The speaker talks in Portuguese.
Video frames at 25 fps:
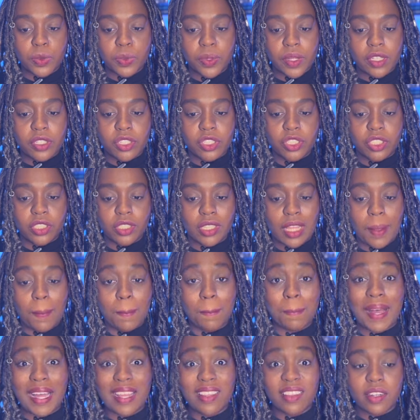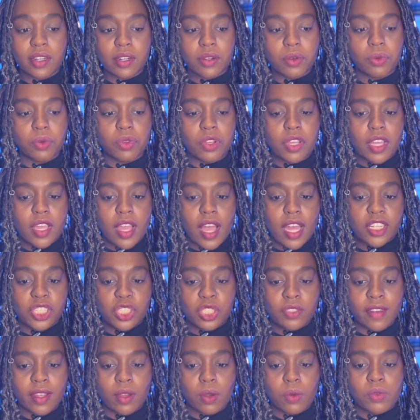porque a gente tem padrão. A
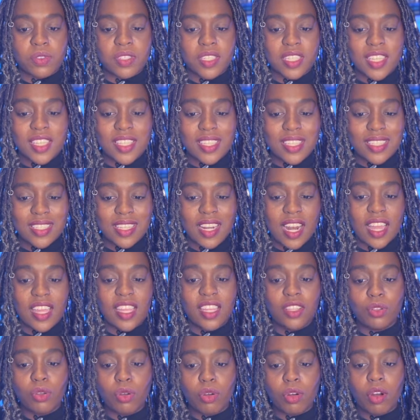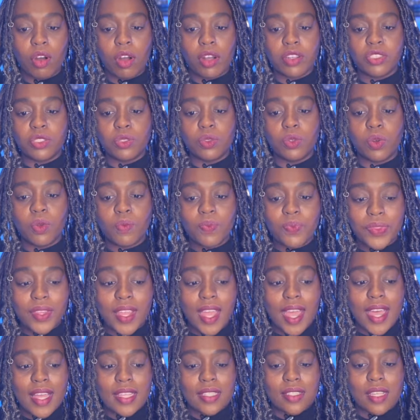gente vai conseguir extrair do código
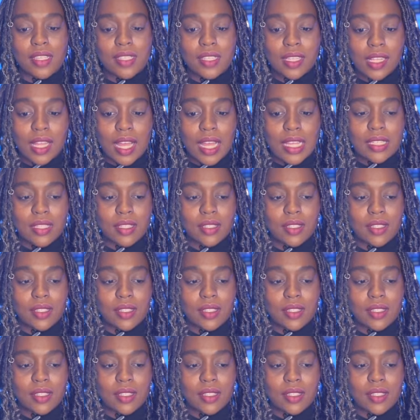essas classes